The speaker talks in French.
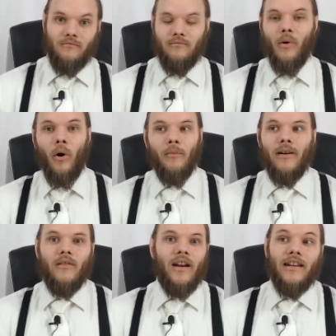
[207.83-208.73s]
Bon,
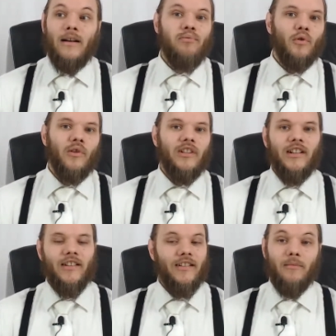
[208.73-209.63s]
bah voilà, il a plus aucune
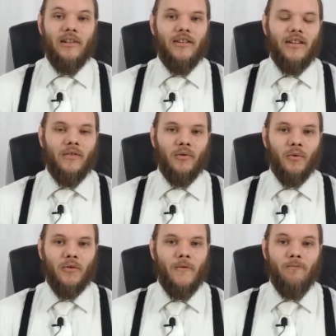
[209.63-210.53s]
crédibilité, votre
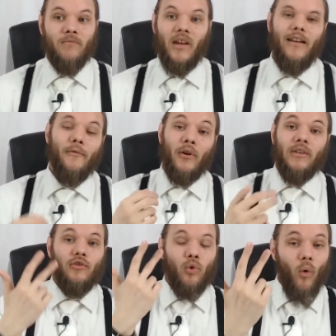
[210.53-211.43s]
truc. Et à la fin, il y
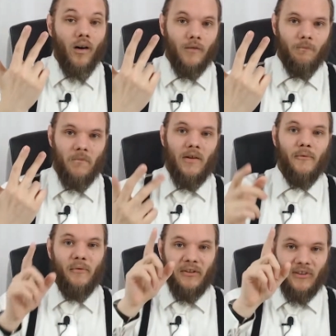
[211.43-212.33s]
en a trois
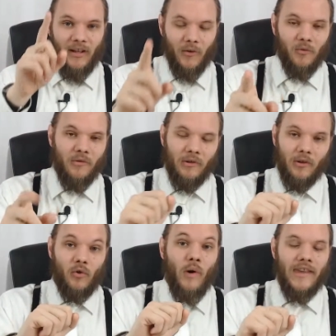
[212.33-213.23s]
face à une
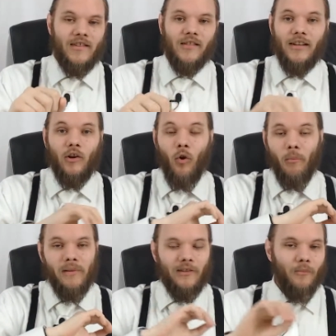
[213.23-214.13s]
euh, Quake qui est
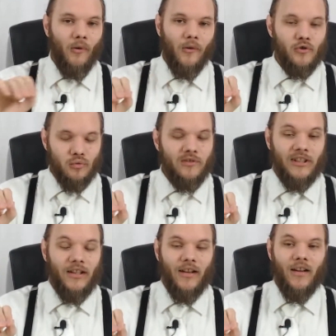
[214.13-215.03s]
complètement euh,
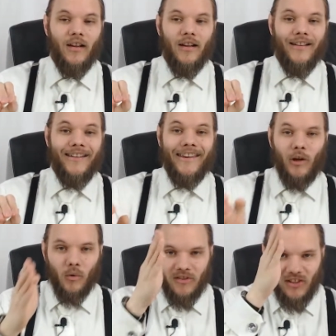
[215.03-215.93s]
shootée. Ils
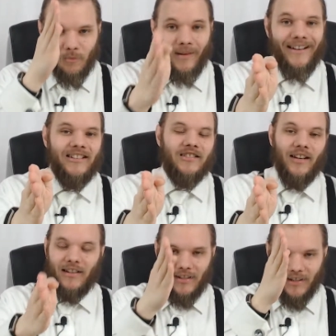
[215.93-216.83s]
réussissent pas
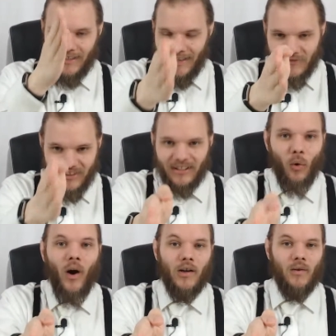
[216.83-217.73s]
à, viser
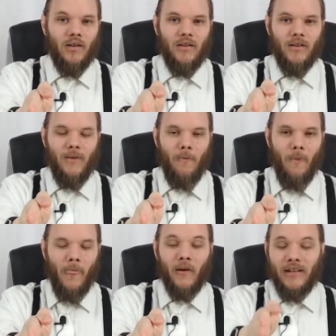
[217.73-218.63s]
droit, quoi.
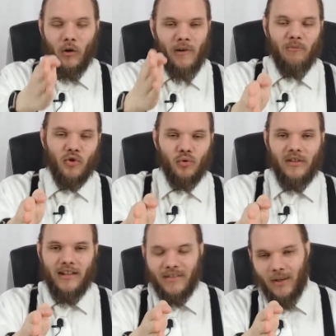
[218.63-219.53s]
Alors qu'elle est complètement
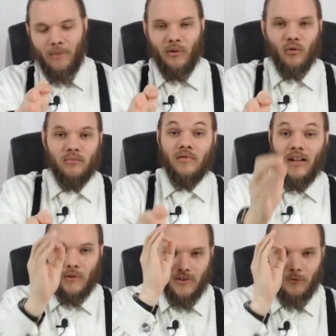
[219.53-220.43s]
shootée, elle tient à peine debout,
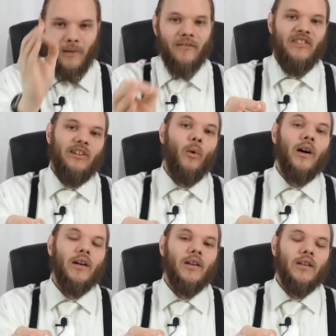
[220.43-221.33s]
ils réussissent pas à viser droit.